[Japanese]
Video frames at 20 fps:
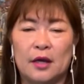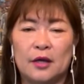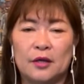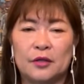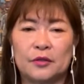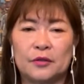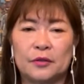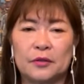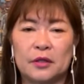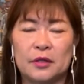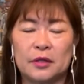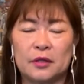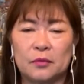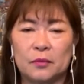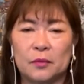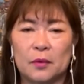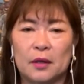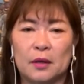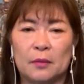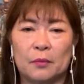主人
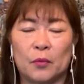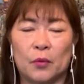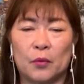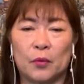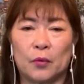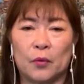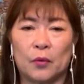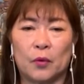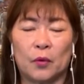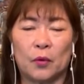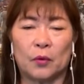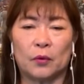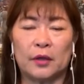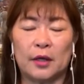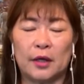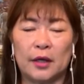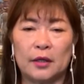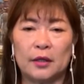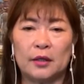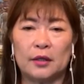はもう
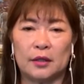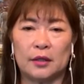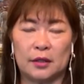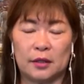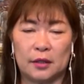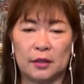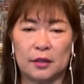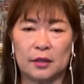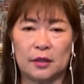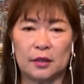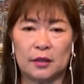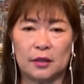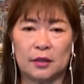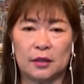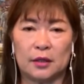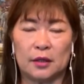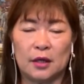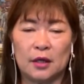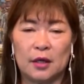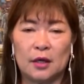年
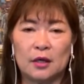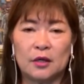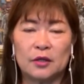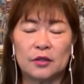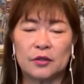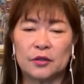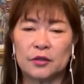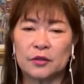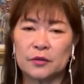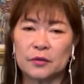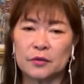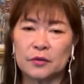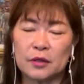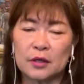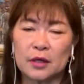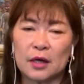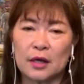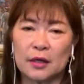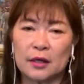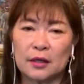に数
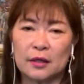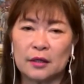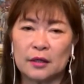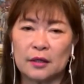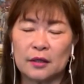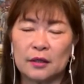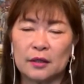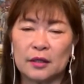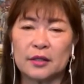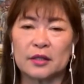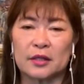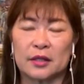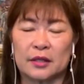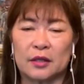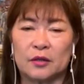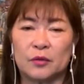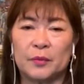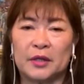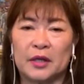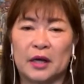回ですかね、
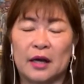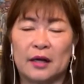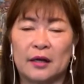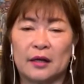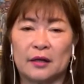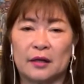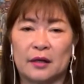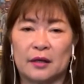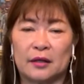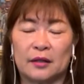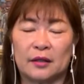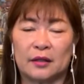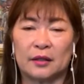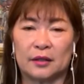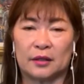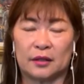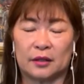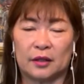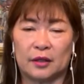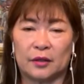海に入らない
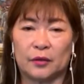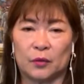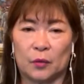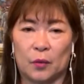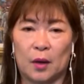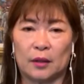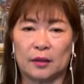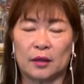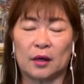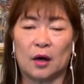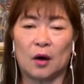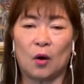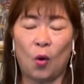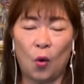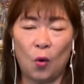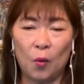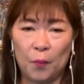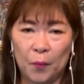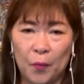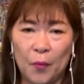日っていうのは、だから
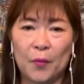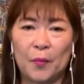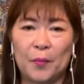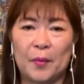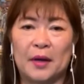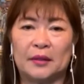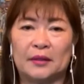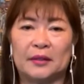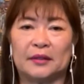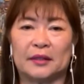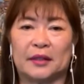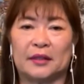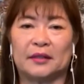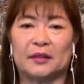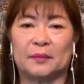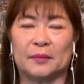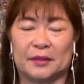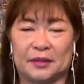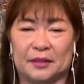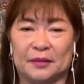ほぼ毎日入っ
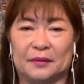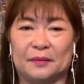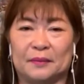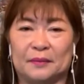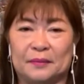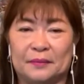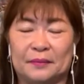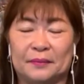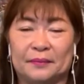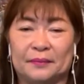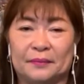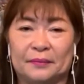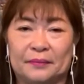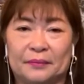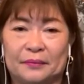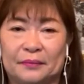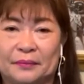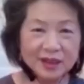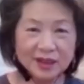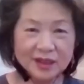てます。
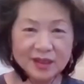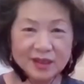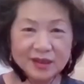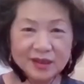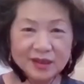風邪ひ